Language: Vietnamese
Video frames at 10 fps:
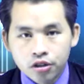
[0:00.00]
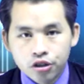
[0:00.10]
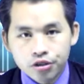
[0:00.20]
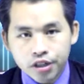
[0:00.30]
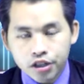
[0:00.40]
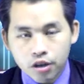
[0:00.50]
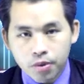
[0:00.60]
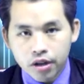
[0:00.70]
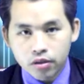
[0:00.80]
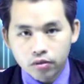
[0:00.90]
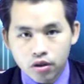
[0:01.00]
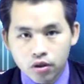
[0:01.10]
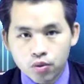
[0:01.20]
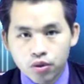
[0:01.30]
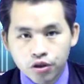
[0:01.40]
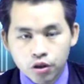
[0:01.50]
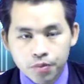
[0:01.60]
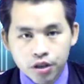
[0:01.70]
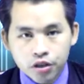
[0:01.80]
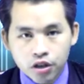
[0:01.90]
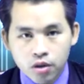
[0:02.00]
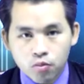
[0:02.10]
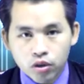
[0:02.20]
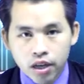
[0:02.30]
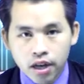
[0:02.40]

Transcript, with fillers: chưa sẽ chấp là nông nọ của gia cho biết sẽ là một